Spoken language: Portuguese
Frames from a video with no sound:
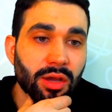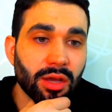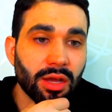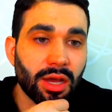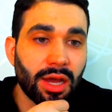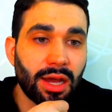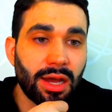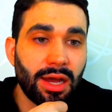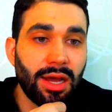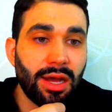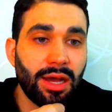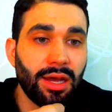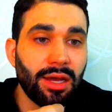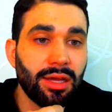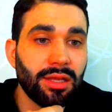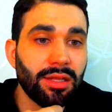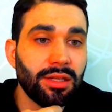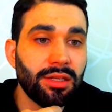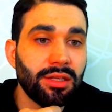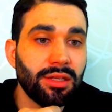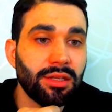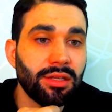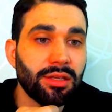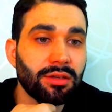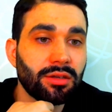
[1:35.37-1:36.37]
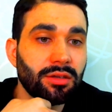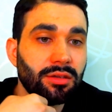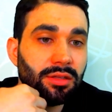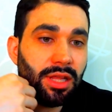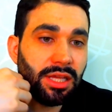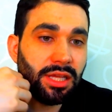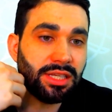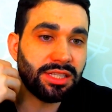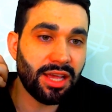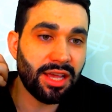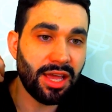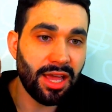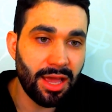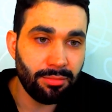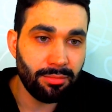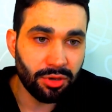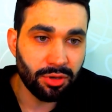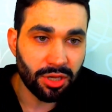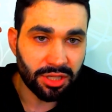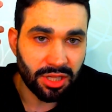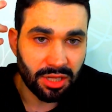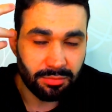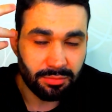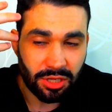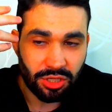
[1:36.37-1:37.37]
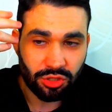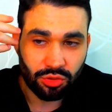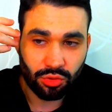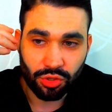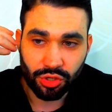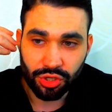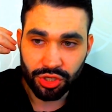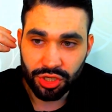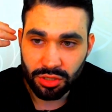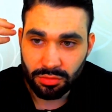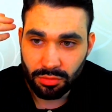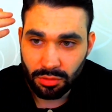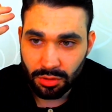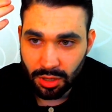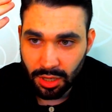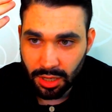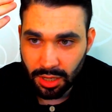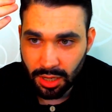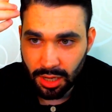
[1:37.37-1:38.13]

Ah, nessa época também surgiu a,